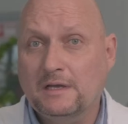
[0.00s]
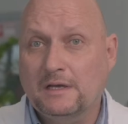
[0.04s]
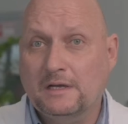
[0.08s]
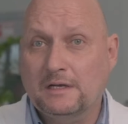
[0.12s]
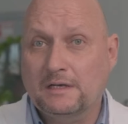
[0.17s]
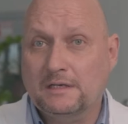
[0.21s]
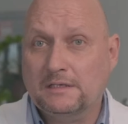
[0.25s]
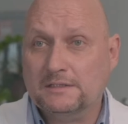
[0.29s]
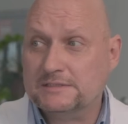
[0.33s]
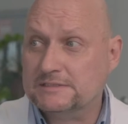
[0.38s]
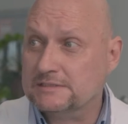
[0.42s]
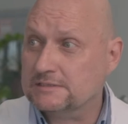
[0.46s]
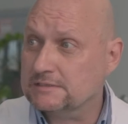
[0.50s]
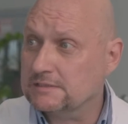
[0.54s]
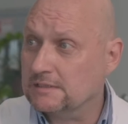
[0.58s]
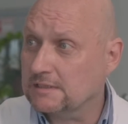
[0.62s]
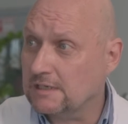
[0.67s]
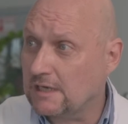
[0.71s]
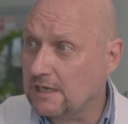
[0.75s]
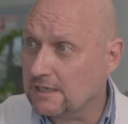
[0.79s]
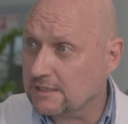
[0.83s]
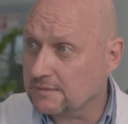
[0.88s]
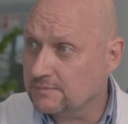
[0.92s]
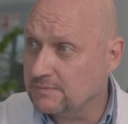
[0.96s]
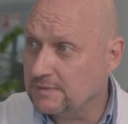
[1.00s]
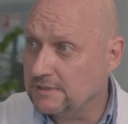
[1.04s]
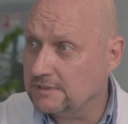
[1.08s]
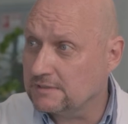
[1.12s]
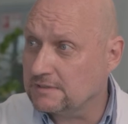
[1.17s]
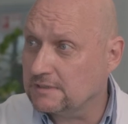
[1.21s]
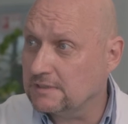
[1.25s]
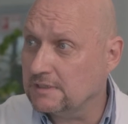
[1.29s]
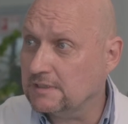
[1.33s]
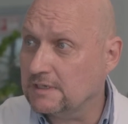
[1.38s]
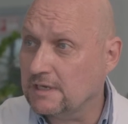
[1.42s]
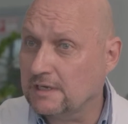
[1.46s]
а, с
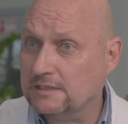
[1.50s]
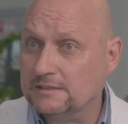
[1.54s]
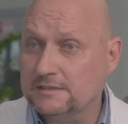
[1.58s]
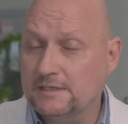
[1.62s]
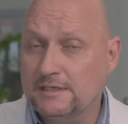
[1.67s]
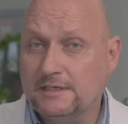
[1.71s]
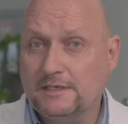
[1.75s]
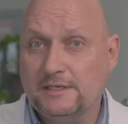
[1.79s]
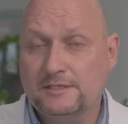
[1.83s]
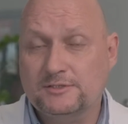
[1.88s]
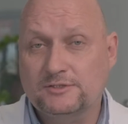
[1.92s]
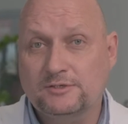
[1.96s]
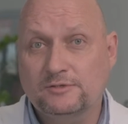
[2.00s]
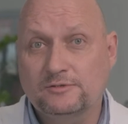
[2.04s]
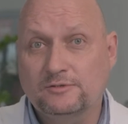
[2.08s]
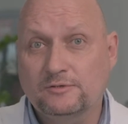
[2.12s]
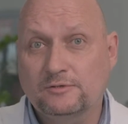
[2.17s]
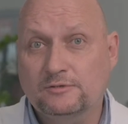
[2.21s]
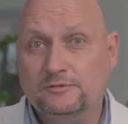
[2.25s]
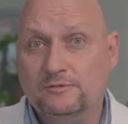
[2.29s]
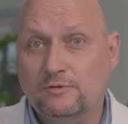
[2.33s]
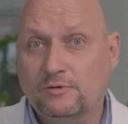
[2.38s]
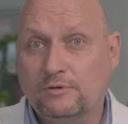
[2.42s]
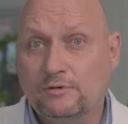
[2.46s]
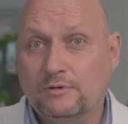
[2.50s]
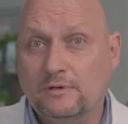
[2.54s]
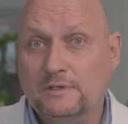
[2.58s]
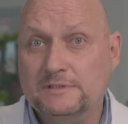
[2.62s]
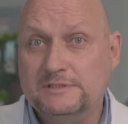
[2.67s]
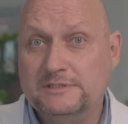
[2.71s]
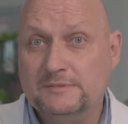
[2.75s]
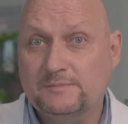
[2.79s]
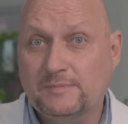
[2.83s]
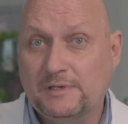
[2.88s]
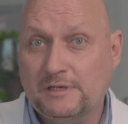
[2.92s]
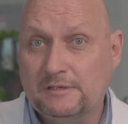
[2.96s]
орбитой, когда речь идет о
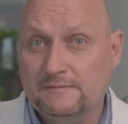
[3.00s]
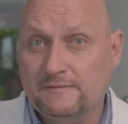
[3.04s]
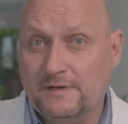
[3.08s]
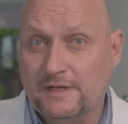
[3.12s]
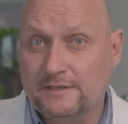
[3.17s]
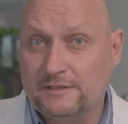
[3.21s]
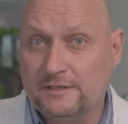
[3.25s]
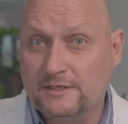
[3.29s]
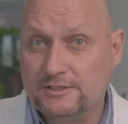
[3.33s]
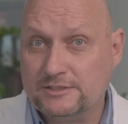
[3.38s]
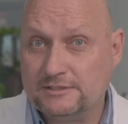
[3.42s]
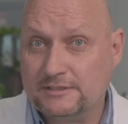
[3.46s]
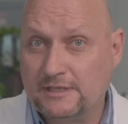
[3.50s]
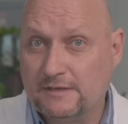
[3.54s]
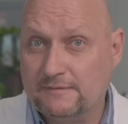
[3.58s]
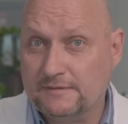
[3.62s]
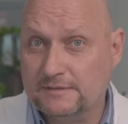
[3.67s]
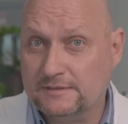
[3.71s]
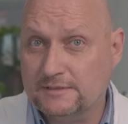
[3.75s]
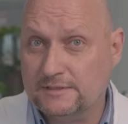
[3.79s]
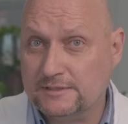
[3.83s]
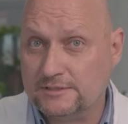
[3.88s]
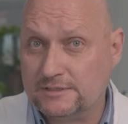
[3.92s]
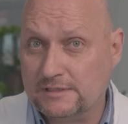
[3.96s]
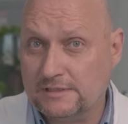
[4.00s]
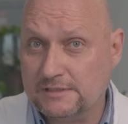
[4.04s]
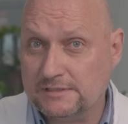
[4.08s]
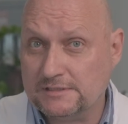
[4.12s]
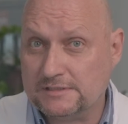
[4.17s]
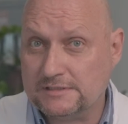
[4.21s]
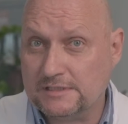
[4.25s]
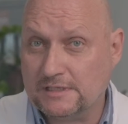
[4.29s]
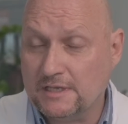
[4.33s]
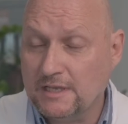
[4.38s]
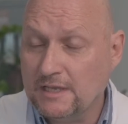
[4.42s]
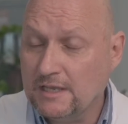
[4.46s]
заболеваниях щитовидной
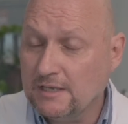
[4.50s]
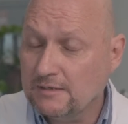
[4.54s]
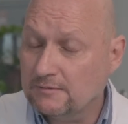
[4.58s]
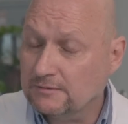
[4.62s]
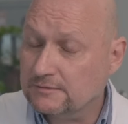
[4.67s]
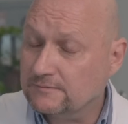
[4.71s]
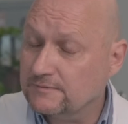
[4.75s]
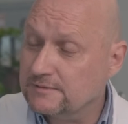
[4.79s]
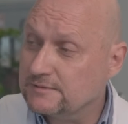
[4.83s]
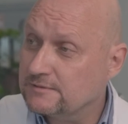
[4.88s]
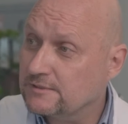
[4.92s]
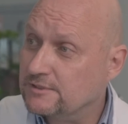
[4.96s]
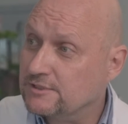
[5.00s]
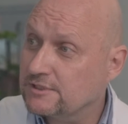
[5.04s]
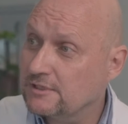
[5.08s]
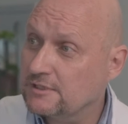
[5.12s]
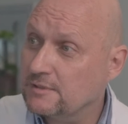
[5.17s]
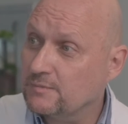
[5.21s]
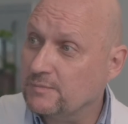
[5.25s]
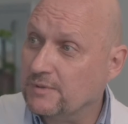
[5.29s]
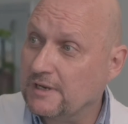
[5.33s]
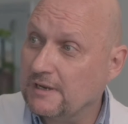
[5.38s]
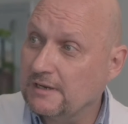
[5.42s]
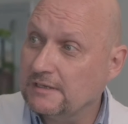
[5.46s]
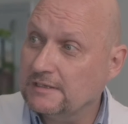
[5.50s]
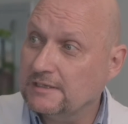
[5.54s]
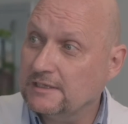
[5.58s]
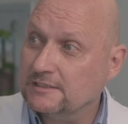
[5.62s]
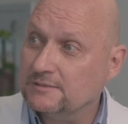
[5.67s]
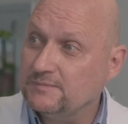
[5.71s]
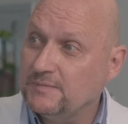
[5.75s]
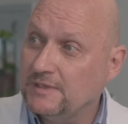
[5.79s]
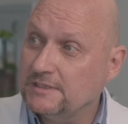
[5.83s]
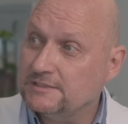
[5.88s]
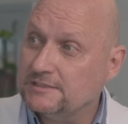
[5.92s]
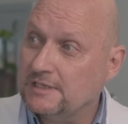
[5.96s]
железы. Вот вы совершенно правильно
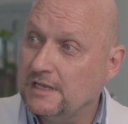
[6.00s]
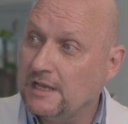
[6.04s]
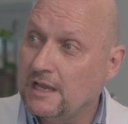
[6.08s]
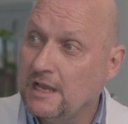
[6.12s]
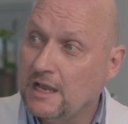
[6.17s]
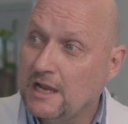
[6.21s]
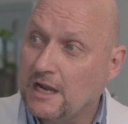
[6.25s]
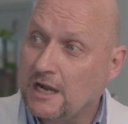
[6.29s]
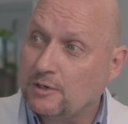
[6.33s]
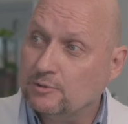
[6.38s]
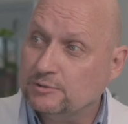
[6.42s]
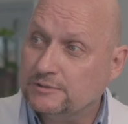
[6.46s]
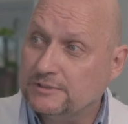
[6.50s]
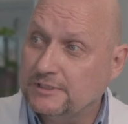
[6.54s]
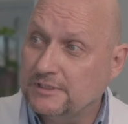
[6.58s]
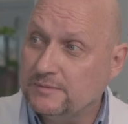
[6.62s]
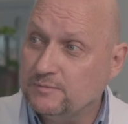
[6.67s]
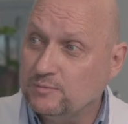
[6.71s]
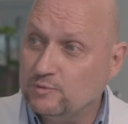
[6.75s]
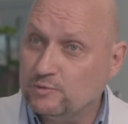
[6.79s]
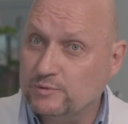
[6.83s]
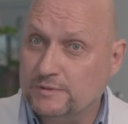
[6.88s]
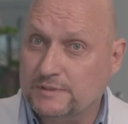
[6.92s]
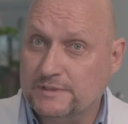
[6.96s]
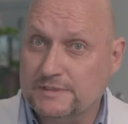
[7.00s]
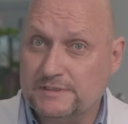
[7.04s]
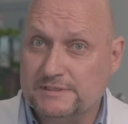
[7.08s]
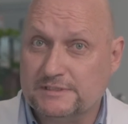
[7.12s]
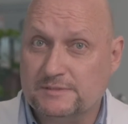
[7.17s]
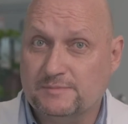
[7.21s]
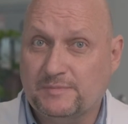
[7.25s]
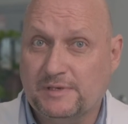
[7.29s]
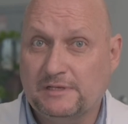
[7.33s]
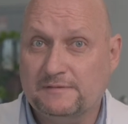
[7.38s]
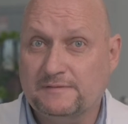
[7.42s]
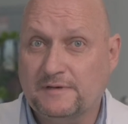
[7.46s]
отметили аутоиммунные
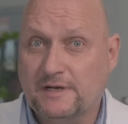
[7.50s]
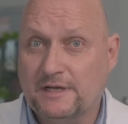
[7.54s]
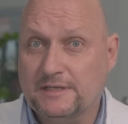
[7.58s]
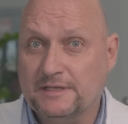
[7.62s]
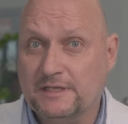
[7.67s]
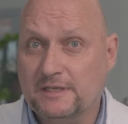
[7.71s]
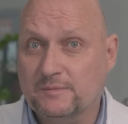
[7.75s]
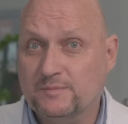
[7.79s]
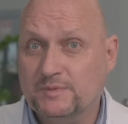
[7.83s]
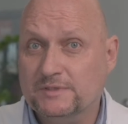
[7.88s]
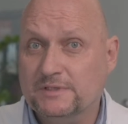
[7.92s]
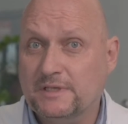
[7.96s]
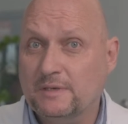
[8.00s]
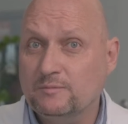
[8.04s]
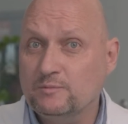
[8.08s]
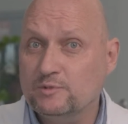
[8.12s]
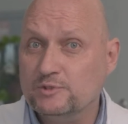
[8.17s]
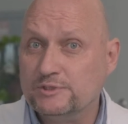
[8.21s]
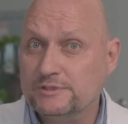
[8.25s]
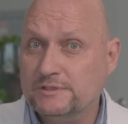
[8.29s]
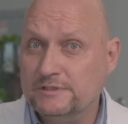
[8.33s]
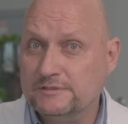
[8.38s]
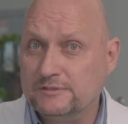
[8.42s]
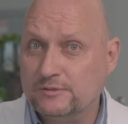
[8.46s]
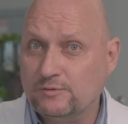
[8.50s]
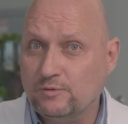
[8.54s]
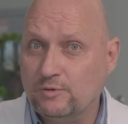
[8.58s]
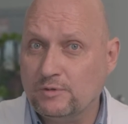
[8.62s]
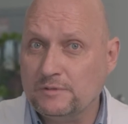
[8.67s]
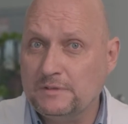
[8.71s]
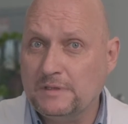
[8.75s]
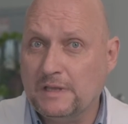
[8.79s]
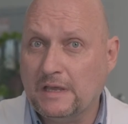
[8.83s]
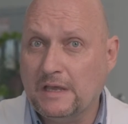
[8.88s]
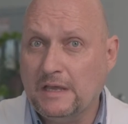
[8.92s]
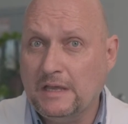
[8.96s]
заболевания, потому что
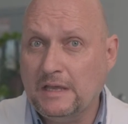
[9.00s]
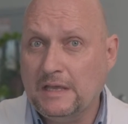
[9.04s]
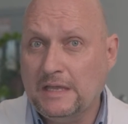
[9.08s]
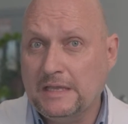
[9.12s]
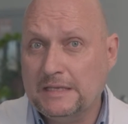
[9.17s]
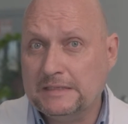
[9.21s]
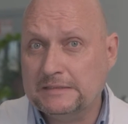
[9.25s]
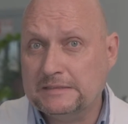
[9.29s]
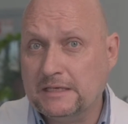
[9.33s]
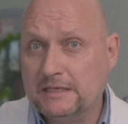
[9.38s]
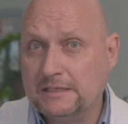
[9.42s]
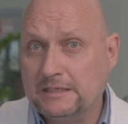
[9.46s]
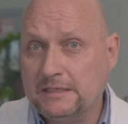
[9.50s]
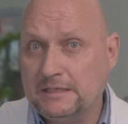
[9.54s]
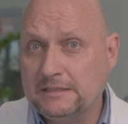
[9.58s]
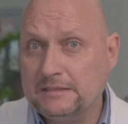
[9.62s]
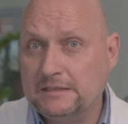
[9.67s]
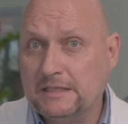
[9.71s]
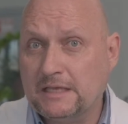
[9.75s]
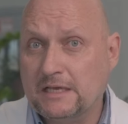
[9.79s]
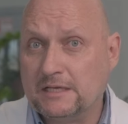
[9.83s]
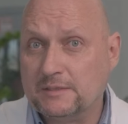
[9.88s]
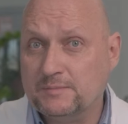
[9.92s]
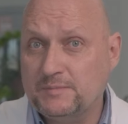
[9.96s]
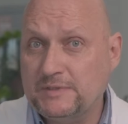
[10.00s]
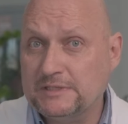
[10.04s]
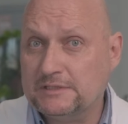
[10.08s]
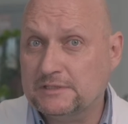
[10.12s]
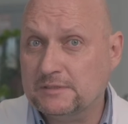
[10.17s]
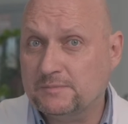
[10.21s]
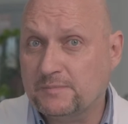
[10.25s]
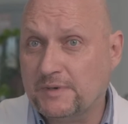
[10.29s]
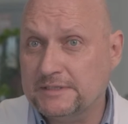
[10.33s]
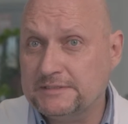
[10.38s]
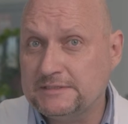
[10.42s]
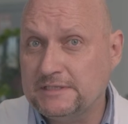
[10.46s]
исходно эндокринная
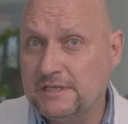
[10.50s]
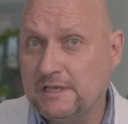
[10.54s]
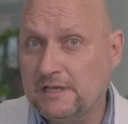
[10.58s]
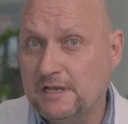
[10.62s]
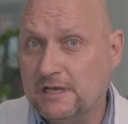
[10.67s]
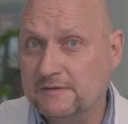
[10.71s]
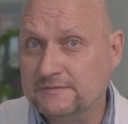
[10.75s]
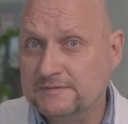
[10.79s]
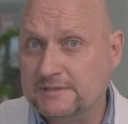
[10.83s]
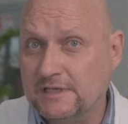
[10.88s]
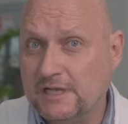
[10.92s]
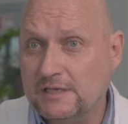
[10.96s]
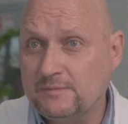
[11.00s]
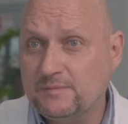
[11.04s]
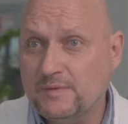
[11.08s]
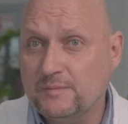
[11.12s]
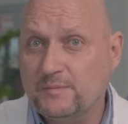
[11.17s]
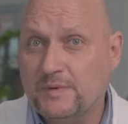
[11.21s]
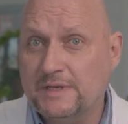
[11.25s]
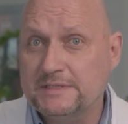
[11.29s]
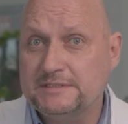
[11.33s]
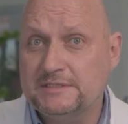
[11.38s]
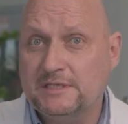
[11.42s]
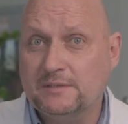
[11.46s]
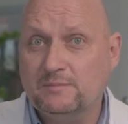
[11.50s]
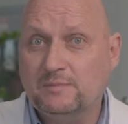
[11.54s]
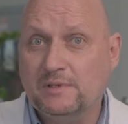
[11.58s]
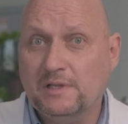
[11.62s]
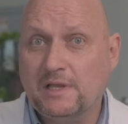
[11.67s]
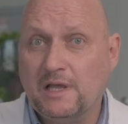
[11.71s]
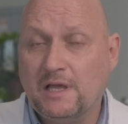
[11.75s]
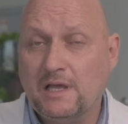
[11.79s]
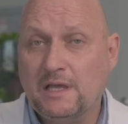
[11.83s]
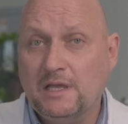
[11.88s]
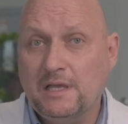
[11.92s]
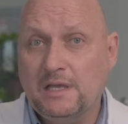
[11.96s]
потея или офтальмопатия
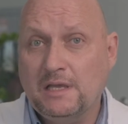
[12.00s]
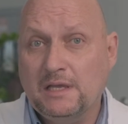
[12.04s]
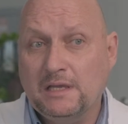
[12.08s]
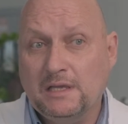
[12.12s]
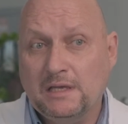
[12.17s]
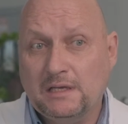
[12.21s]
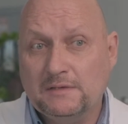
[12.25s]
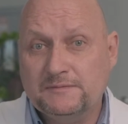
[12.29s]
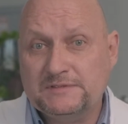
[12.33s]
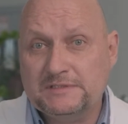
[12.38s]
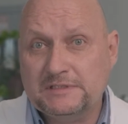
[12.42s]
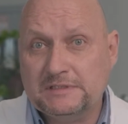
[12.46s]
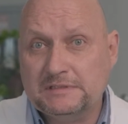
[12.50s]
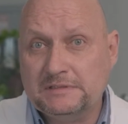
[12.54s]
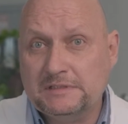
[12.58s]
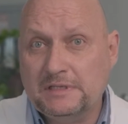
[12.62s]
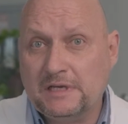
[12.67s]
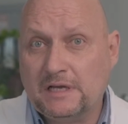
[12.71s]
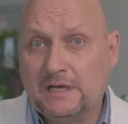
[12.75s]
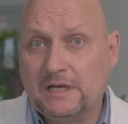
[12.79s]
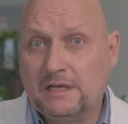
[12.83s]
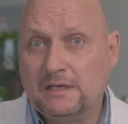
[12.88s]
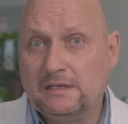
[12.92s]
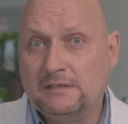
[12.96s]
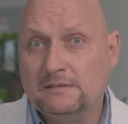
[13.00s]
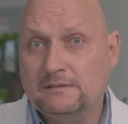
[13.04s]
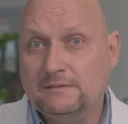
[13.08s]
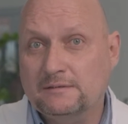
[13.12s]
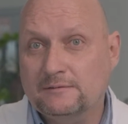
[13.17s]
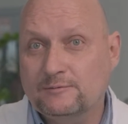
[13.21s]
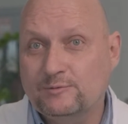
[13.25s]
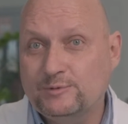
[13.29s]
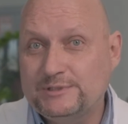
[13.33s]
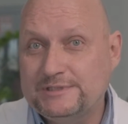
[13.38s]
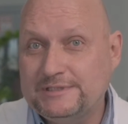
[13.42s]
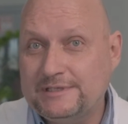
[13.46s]
была всегда
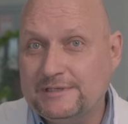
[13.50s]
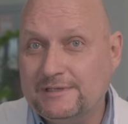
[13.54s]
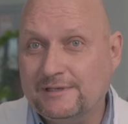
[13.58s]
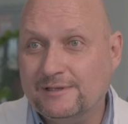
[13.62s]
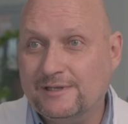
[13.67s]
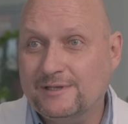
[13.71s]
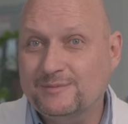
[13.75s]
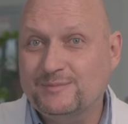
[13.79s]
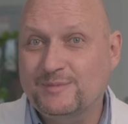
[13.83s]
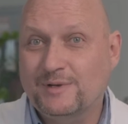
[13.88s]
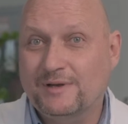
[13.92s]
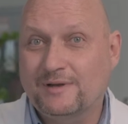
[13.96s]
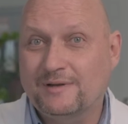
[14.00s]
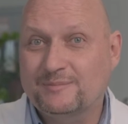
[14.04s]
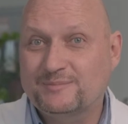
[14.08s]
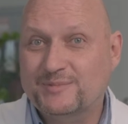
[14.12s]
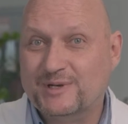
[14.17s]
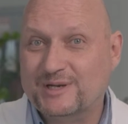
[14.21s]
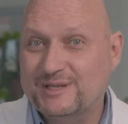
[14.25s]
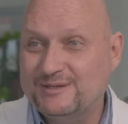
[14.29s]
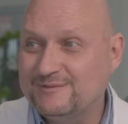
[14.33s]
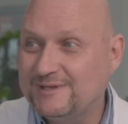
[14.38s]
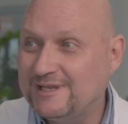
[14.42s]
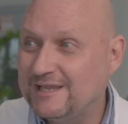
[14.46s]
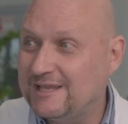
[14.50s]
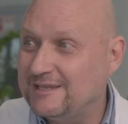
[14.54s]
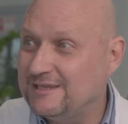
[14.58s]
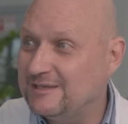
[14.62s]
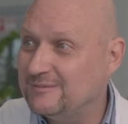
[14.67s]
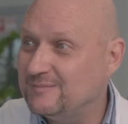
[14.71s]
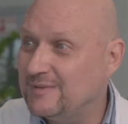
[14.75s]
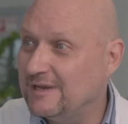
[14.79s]
уделом проявлений